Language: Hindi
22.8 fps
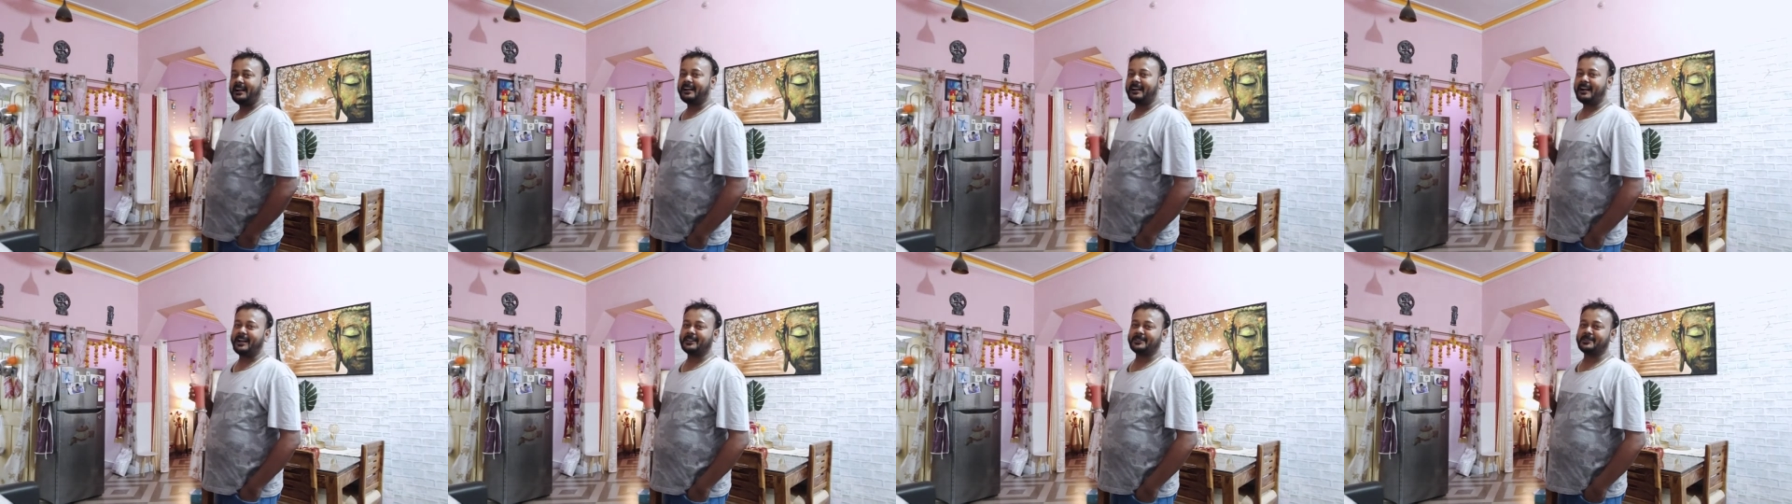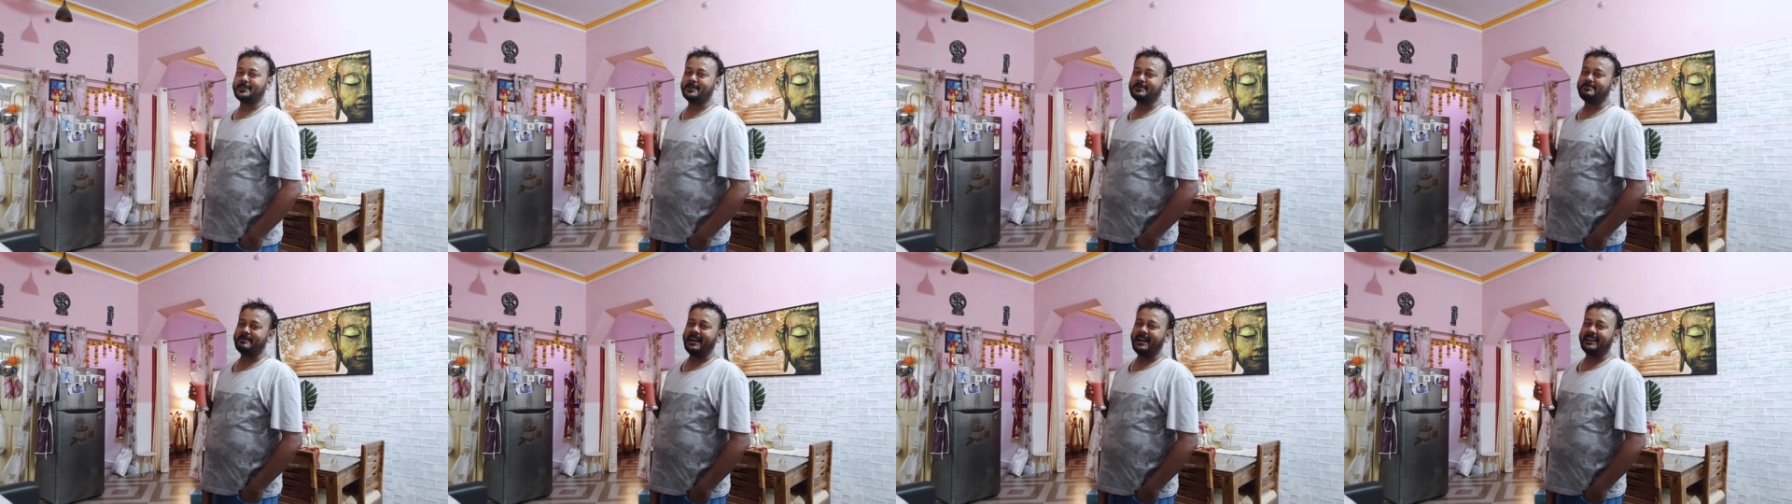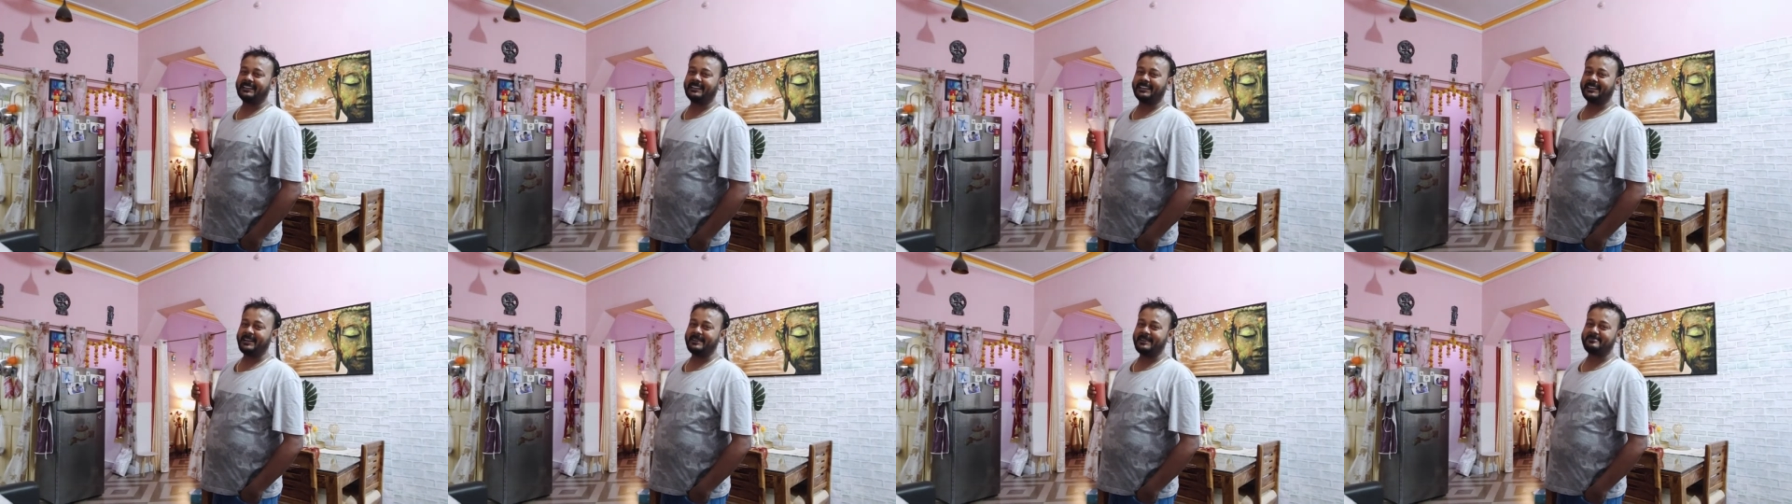कहाँ छुपा
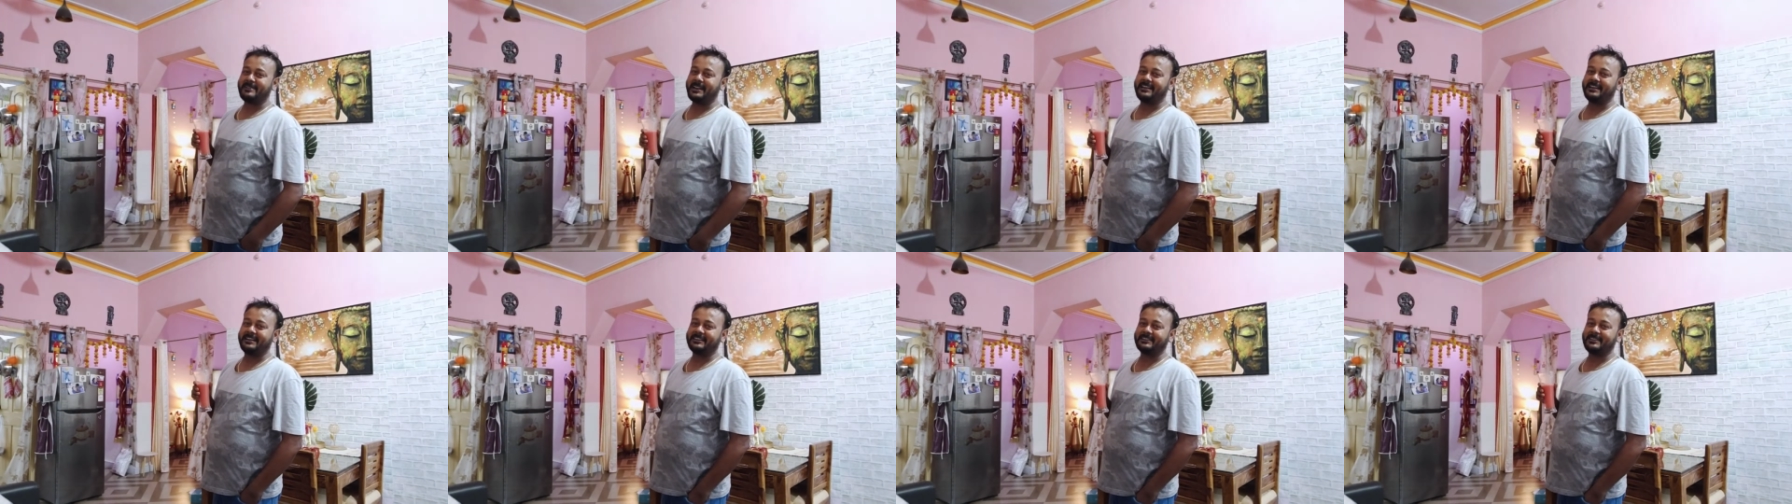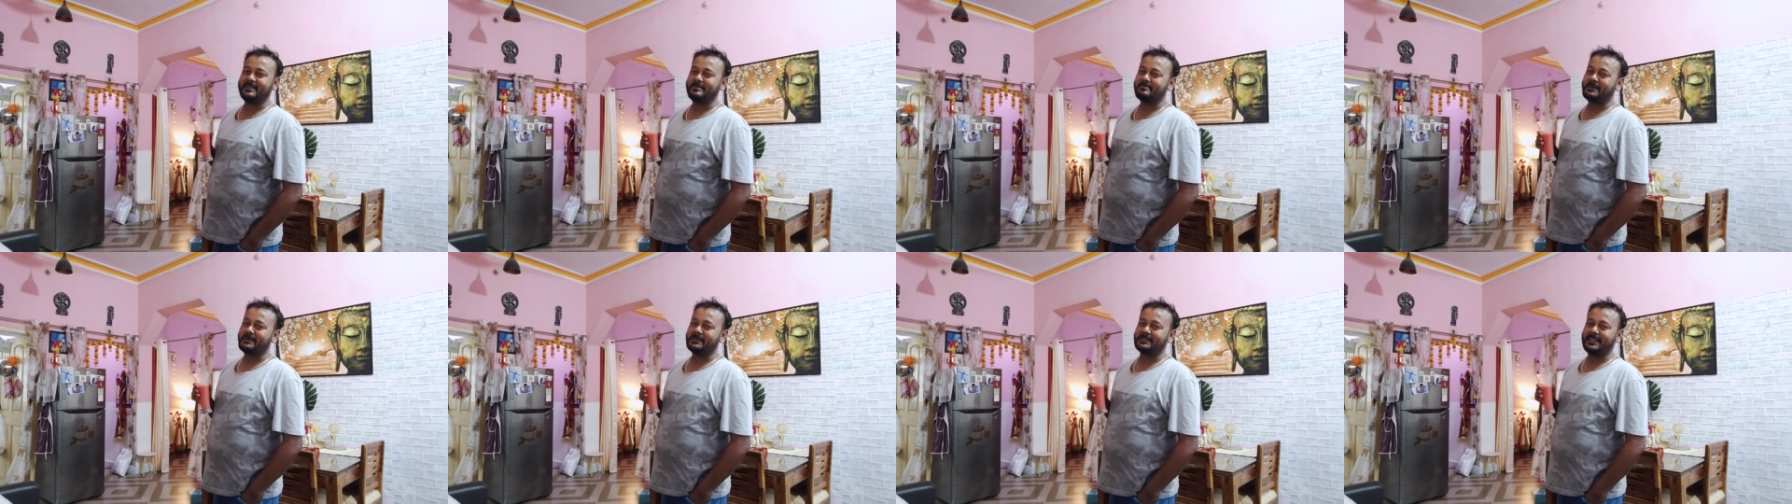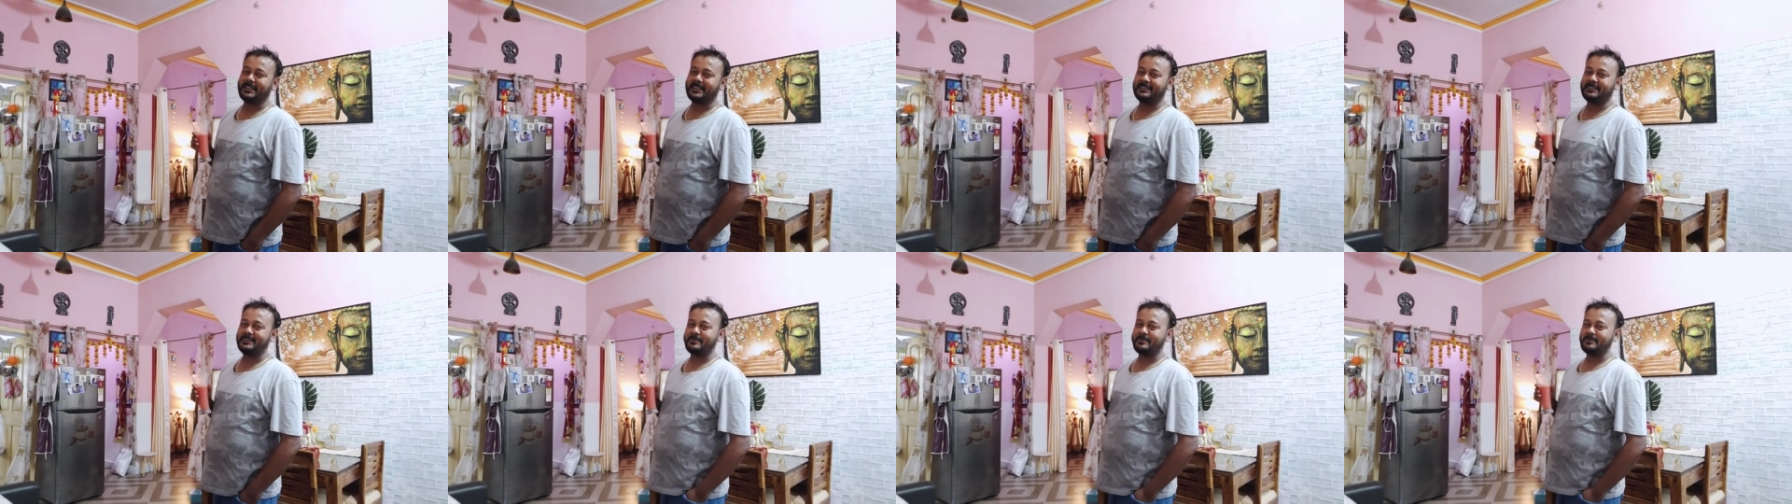के कैमरा रखती
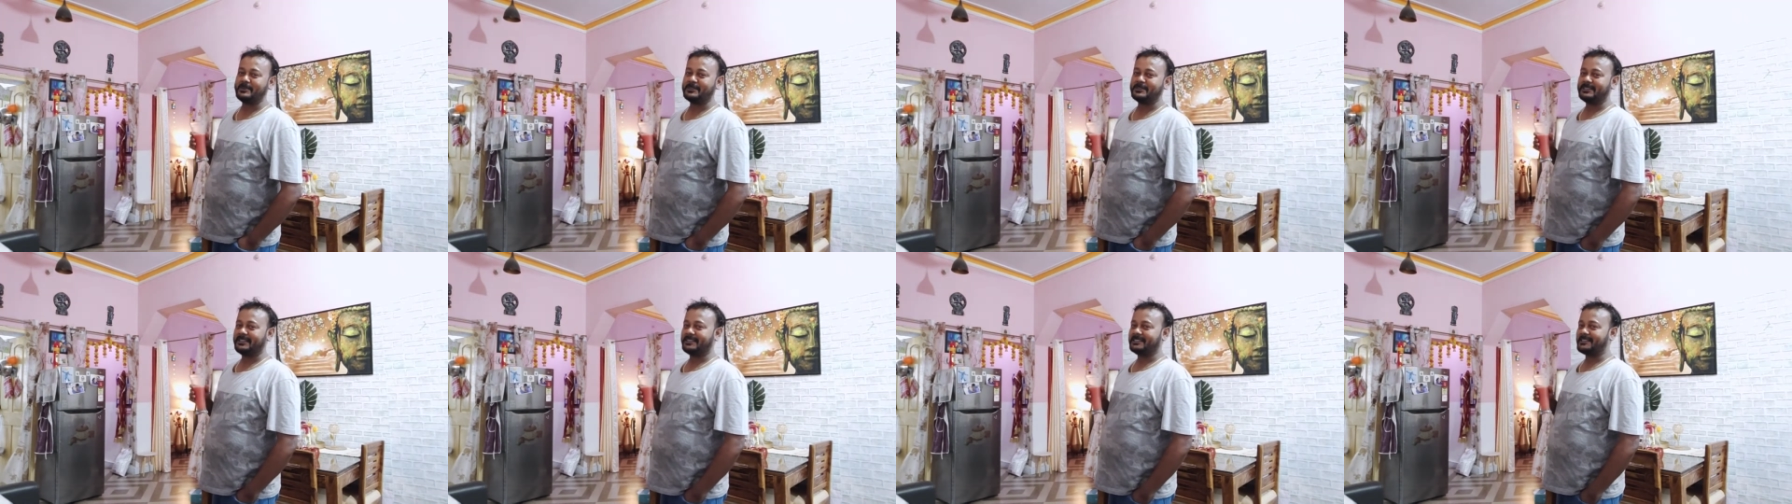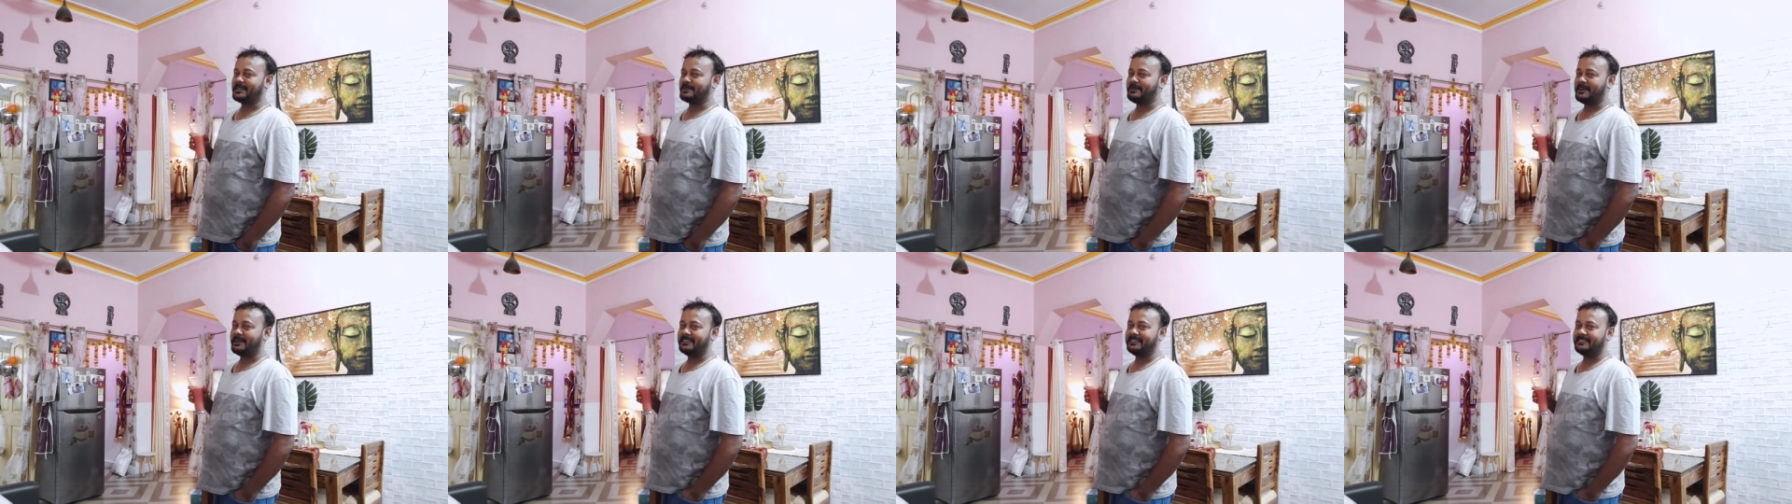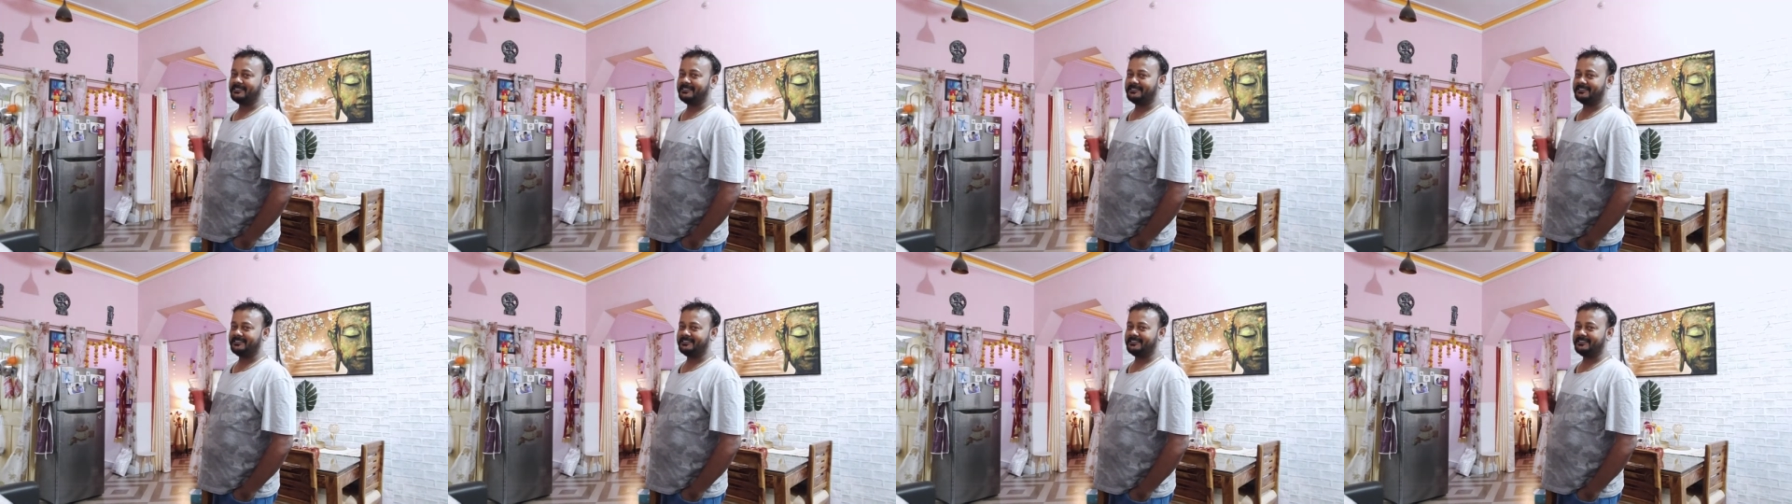पता नहीं हमको चलता भाई